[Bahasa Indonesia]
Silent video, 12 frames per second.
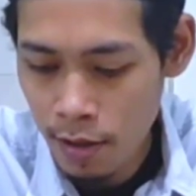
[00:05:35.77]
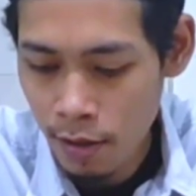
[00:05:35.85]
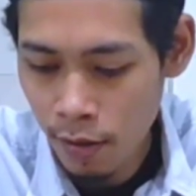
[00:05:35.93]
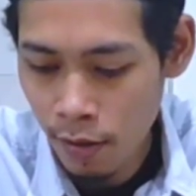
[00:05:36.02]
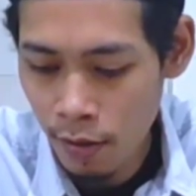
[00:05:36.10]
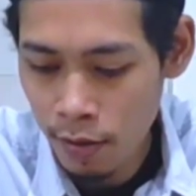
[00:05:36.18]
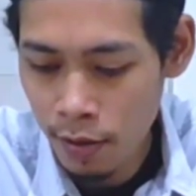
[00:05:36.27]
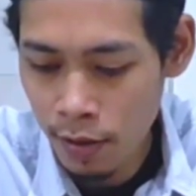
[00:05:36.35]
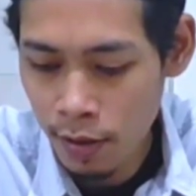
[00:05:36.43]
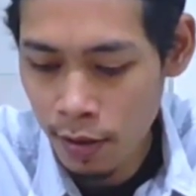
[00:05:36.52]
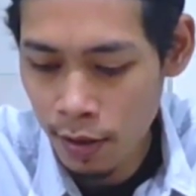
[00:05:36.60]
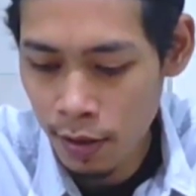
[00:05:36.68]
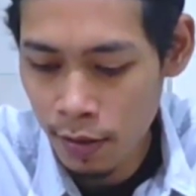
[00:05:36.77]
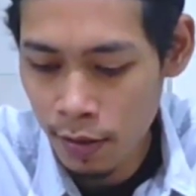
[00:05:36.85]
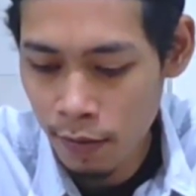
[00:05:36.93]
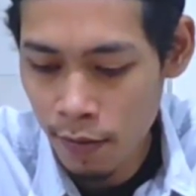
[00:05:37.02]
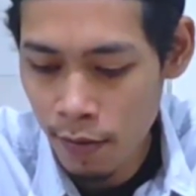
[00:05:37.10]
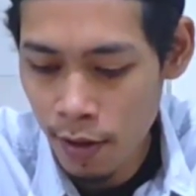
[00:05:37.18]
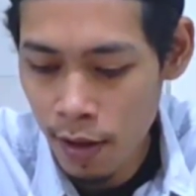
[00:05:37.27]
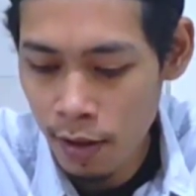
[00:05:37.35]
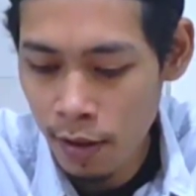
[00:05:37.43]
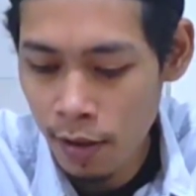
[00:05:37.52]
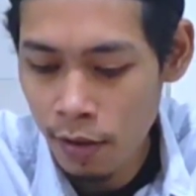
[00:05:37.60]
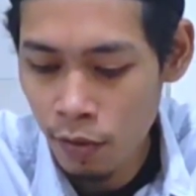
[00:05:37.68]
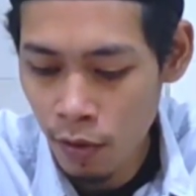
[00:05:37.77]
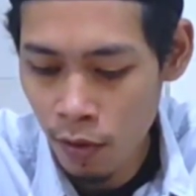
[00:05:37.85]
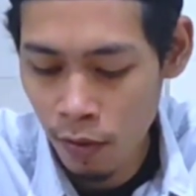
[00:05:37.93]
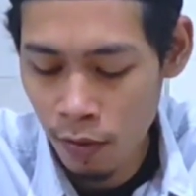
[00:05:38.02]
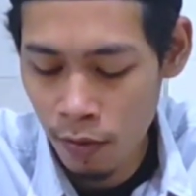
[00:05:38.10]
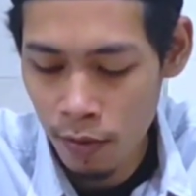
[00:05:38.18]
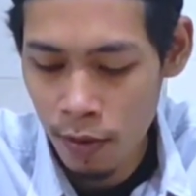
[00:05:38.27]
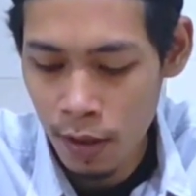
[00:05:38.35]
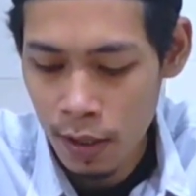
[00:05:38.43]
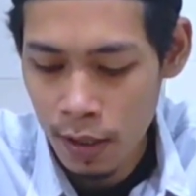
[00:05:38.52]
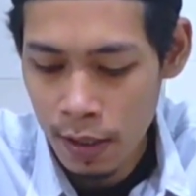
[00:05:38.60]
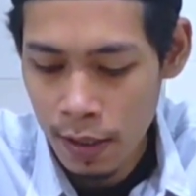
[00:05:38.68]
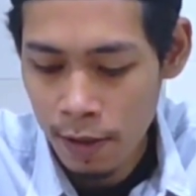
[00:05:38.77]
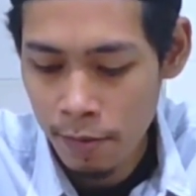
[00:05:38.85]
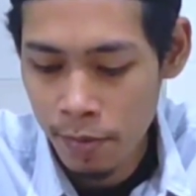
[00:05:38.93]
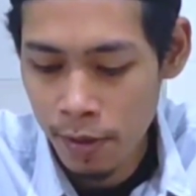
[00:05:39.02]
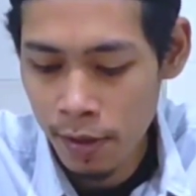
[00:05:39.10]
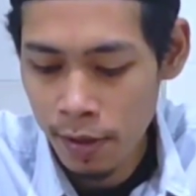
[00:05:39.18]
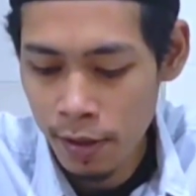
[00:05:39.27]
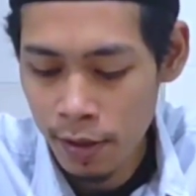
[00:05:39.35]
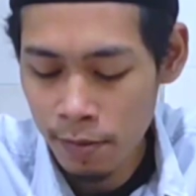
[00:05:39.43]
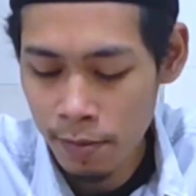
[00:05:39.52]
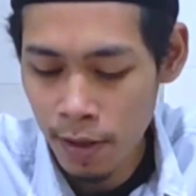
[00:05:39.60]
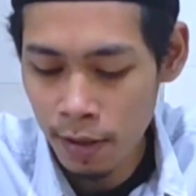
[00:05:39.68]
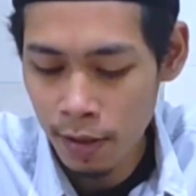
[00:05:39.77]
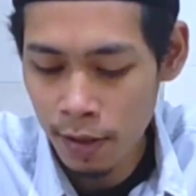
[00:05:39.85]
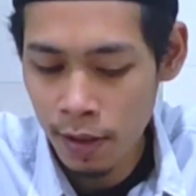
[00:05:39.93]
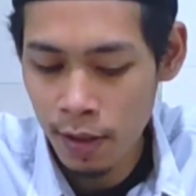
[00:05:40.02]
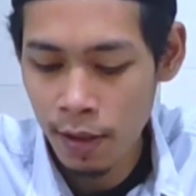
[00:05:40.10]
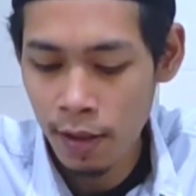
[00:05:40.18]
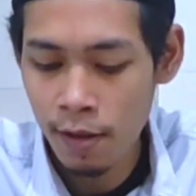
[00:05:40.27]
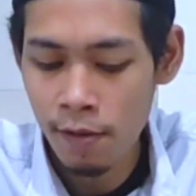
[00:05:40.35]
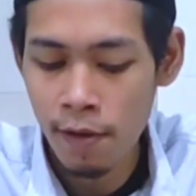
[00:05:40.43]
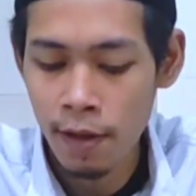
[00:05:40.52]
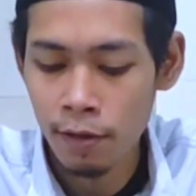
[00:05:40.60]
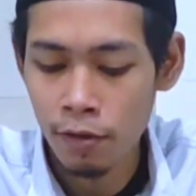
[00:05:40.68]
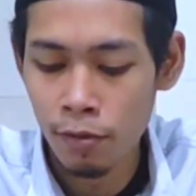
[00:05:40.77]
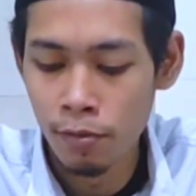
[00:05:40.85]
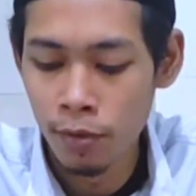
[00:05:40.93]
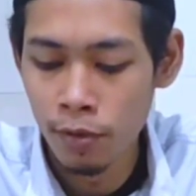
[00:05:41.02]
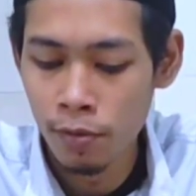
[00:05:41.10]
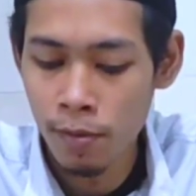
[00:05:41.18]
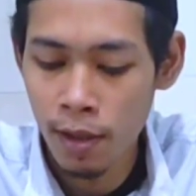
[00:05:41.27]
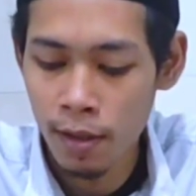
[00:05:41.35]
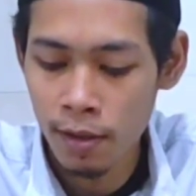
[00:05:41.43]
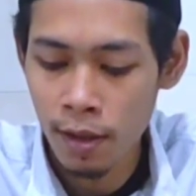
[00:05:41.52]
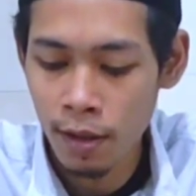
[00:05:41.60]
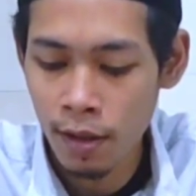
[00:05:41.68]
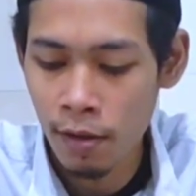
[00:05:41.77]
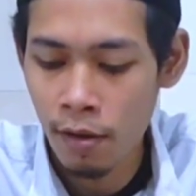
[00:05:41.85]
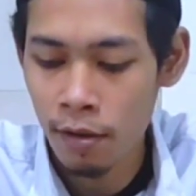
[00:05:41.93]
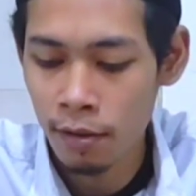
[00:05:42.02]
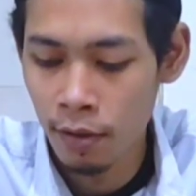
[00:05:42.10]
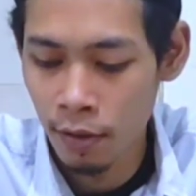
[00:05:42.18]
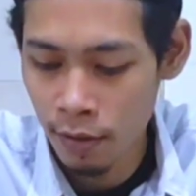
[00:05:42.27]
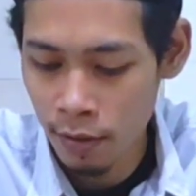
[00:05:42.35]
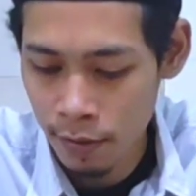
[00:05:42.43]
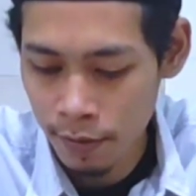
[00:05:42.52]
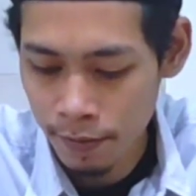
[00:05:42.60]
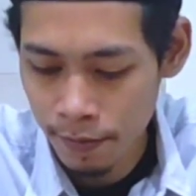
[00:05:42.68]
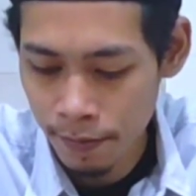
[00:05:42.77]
ayir rodi tegese wong kang ridho bil kismati kelawan dumduman saking Allah